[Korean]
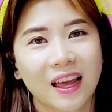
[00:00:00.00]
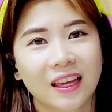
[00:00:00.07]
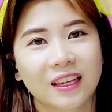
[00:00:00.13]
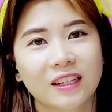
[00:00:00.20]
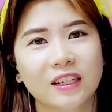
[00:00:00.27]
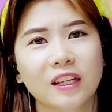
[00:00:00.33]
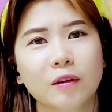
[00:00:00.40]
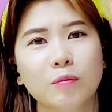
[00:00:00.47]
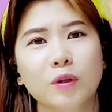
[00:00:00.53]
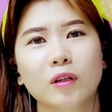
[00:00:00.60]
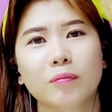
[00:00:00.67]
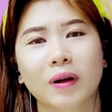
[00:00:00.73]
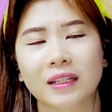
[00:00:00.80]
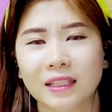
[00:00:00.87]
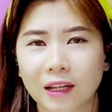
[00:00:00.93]
이 그림을
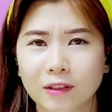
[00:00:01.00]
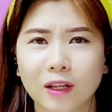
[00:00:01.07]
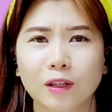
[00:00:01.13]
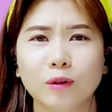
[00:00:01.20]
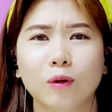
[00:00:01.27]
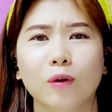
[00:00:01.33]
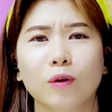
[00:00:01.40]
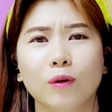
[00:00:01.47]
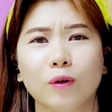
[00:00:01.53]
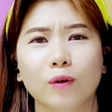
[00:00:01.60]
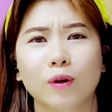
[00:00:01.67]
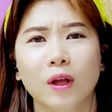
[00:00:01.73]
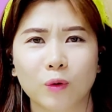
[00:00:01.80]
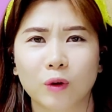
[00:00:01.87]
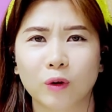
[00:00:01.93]
막
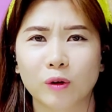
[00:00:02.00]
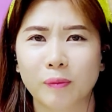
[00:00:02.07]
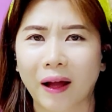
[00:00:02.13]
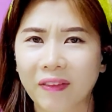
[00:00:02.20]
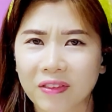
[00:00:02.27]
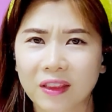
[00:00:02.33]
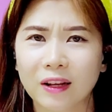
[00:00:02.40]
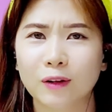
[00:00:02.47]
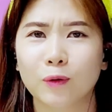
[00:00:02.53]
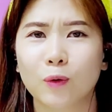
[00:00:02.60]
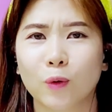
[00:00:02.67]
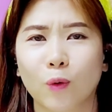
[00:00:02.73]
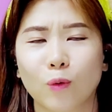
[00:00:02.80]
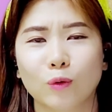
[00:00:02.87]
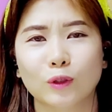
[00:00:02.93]
찾아서 또 이거를
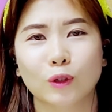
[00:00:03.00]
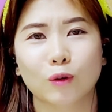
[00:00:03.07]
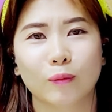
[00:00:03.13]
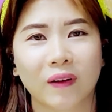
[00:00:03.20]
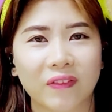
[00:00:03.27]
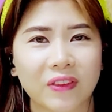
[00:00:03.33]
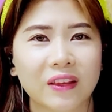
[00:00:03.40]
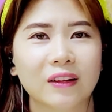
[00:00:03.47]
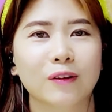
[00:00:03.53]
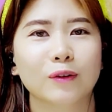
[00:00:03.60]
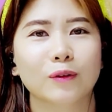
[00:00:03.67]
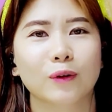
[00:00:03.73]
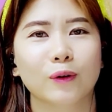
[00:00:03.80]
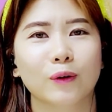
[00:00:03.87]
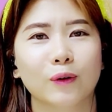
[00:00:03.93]
만들고 교구제로
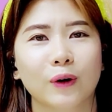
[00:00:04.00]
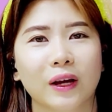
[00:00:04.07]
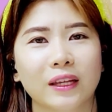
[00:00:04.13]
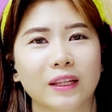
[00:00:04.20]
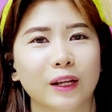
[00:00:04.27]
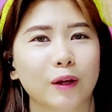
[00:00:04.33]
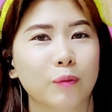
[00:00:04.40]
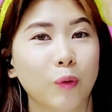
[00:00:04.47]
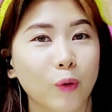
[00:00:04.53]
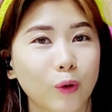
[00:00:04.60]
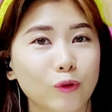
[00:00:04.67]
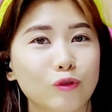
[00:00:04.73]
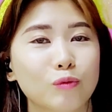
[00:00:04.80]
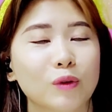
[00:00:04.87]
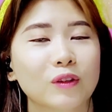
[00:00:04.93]
만들어서 아이들에게
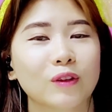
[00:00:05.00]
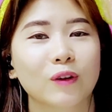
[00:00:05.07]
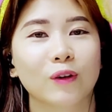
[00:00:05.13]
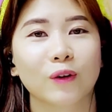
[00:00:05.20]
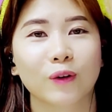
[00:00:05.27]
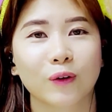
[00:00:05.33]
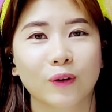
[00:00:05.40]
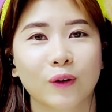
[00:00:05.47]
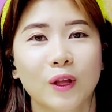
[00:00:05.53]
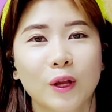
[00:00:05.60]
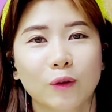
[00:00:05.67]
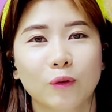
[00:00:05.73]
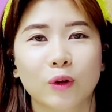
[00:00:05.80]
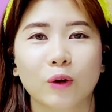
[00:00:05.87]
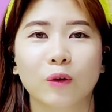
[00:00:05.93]
보여주면서
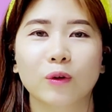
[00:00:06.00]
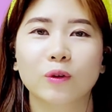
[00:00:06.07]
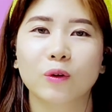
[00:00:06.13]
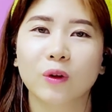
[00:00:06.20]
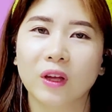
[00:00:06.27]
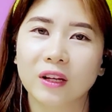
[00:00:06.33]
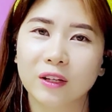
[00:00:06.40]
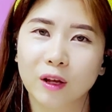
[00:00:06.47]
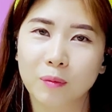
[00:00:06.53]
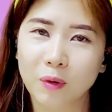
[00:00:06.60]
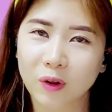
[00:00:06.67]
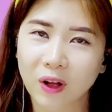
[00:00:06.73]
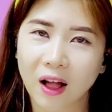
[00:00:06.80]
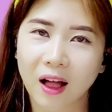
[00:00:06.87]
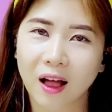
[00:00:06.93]
또 이걸 어떻게
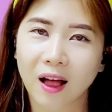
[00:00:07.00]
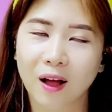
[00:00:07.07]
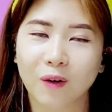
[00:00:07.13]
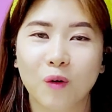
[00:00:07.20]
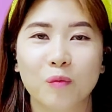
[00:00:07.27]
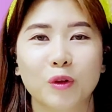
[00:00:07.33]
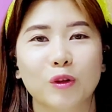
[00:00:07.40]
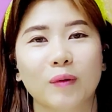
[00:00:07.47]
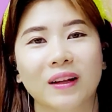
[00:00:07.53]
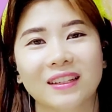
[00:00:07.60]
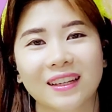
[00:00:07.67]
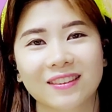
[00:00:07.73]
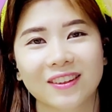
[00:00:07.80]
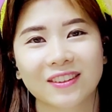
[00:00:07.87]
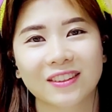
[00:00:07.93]
그려볼까 고민도 많이
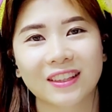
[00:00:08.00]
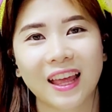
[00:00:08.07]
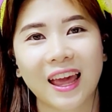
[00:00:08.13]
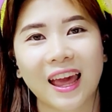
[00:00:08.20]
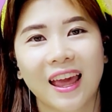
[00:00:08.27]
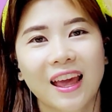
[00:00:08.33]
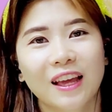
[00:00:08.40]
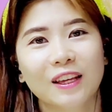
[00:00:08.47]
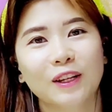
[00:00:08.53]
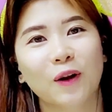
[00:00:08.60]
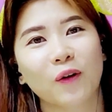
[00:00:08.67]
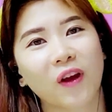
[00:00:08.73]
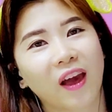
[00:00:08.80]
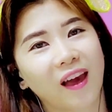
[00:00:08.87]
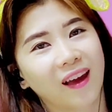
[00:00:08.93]
했었는데,
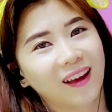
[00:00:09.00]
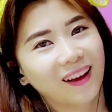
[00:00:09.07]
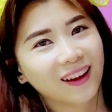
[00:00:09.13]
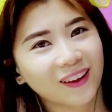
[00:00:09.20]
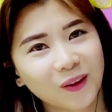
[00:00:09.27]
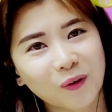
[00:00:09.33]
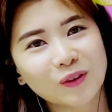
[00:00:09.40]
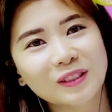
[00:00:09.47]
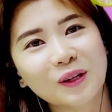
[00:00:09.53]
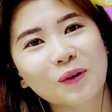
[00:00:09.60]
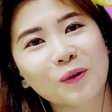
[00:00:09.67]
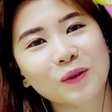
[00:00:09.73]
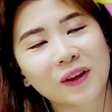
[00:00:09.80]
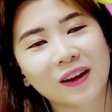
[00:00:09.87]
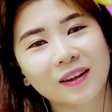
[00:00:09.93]
이렇게
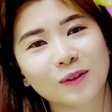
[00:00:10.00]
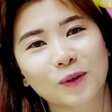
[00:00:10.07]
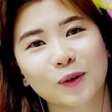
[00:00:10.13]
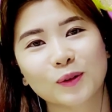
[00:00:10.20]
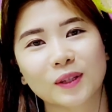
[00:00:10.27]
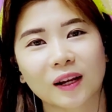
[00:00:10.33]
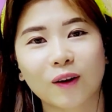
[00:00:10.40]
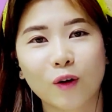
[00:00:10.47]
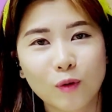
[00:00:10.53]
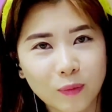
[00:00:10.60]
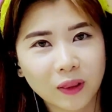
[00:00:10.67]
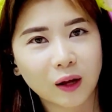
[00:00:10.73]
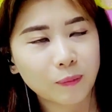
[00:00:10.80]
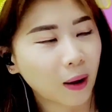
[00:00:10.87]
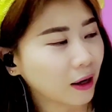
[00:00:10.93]
교재로 나와서 제가
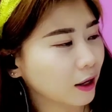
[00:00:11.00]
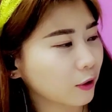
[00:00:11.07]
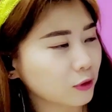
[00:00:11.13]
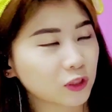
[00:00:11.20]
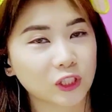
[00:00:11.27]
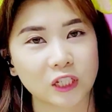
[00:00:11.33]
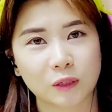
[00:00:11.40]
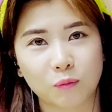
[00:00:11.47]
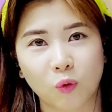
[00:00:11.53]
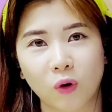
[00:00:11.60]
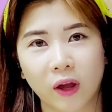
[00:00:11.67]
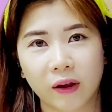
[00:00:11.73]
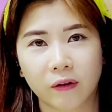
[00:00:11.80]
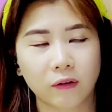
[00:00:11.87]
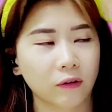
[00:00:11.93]
얼마나 반가웠는지
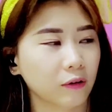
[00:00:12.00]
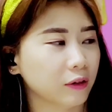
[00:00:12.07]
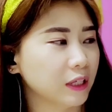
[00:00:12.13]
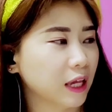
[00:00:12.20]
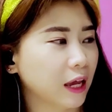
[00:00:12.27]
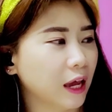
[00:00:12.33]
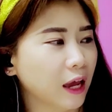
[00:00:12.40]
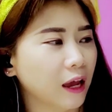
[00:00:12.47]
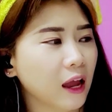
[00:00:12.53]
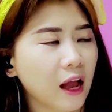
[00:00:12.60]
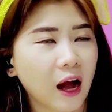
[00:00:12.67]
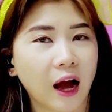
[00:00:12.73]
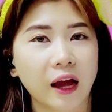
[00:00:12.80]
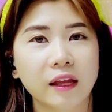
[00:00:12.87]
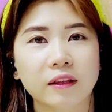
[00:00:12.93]
몰라요. 이게
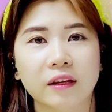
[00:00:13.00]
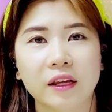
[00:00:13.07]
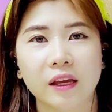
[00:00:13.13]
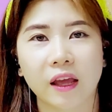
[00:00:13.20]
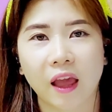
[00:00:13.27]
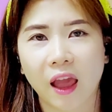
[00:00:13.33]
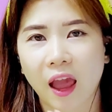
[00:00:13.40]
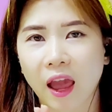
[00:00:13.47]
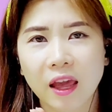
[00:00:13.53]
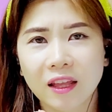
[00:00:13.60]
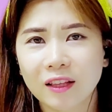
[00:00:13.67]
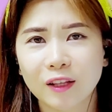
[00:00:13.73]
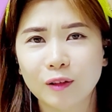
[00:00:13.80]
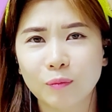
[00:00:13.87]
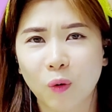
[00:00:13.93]
아이들이
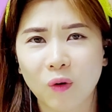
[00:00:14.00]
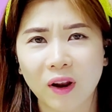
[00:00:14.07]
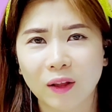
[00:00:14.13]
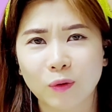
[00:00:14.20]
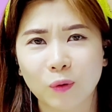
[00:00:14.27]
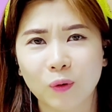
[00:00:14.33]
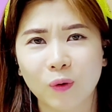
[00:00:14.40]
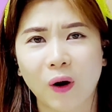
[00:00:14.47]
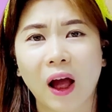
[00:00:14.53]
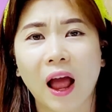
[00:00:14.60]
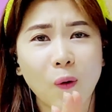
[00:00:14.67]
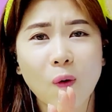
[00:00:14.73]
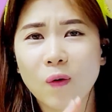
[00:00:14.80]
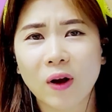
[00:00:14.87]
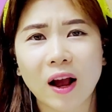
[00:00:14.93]
A는 몰라도
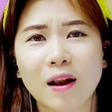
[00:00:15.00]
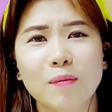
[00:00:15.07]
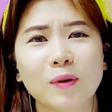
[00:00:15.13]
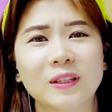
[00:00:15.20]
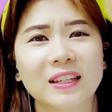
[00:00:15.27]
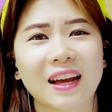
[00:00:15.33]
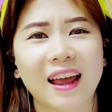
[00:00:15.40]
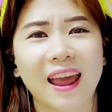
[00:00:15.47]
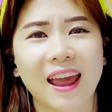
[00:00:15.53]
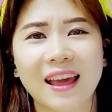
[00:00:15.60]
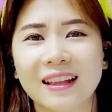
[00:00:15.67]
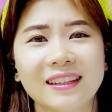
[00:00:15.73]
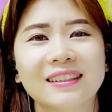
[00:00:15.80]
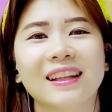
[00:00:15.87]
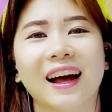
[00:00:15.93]
꼬깔모자
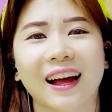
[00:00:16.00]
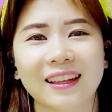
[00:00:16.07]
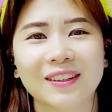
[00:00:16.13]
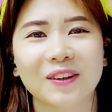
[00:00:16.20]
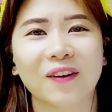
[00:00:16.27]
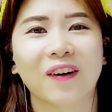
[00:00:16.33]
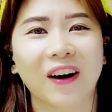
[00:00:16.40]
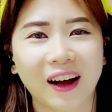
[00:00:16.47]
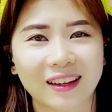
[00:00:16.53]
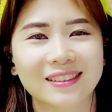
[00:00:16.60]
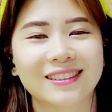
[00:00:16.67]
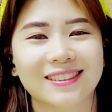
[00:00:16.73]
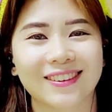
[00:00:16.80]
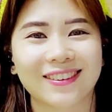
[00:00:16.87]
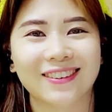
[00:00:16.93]
A는 아는 거
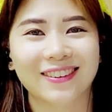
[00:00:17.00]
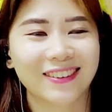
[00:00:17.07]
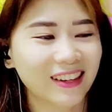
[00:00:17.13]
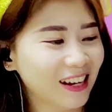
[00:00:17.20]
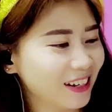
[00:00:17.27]
아시죠?